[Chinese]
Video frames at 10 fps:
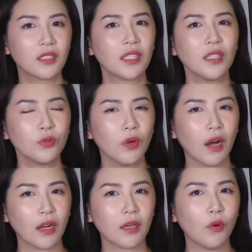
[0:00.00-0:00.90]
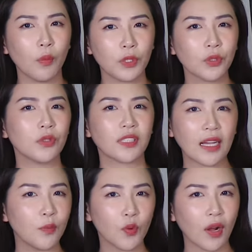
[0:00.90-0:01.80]
神能做，然后我们就啥
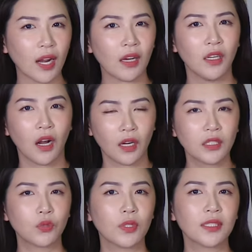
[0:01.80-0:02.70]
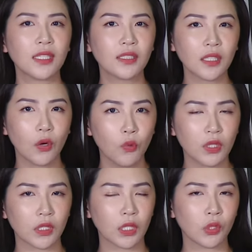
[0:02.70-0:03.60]
也不管了，而是说在这个过
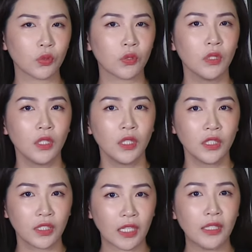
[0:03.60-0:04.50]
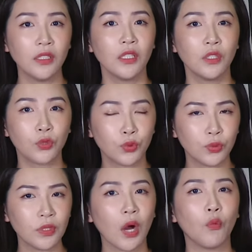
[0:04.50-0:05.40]
程当中，神
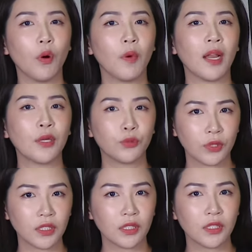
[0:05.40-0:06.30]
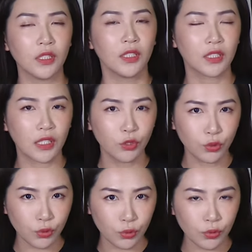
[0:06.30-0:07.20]
需要我们来学习，神
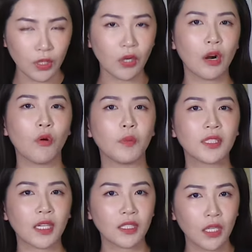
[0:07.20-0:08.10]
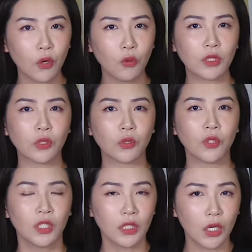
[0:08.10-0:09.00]
需要让我们在这个过程中
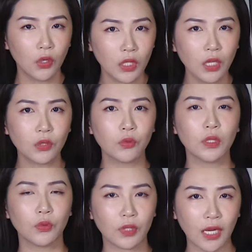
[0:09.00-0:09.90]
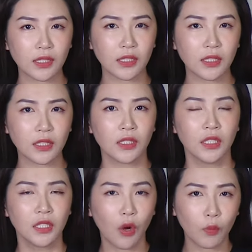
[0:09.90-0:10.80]
能够更多的与他亲近，
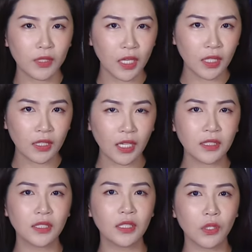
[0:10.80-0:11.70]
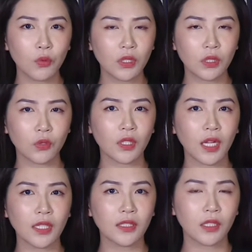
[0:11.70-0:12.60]
让我们在跟他亲近的过程中，跟
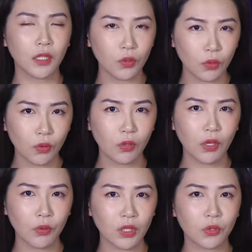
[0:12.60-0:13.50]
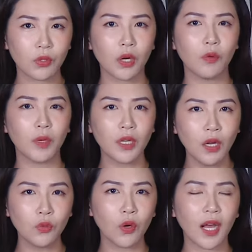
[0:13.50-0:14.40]
他一起合作同工的过程中，让我们
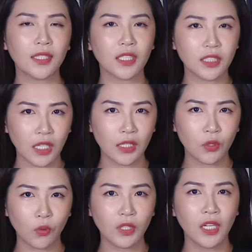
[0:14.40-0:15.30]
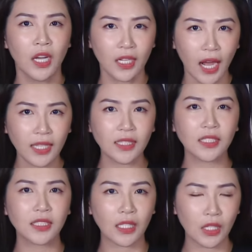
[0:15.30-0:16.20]
更多看见神的公义，看见
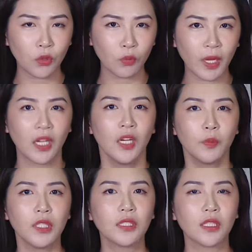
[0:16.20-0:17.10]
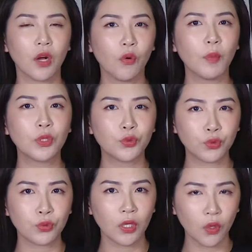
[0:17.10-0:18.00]
神的荣美，并且让我们
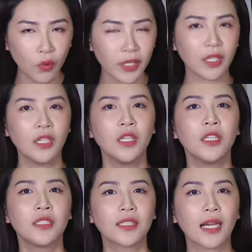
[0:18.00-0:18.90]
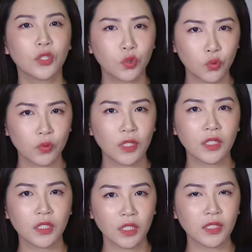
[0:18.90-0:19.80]
学会。在属
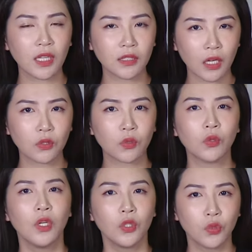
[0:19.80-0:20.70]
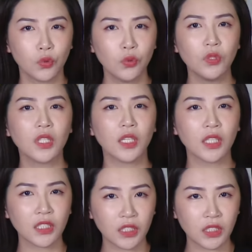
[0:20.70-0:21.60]
灵征战当中，如
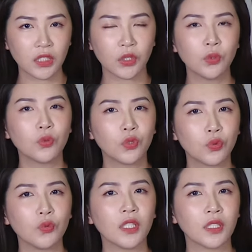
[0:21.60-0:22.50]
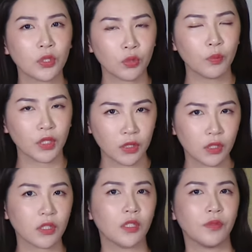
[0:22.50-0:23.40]
何使用属灵的权柄
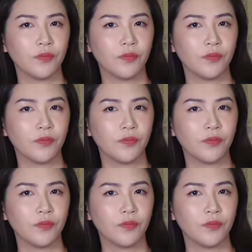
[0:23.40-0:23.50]
得胜？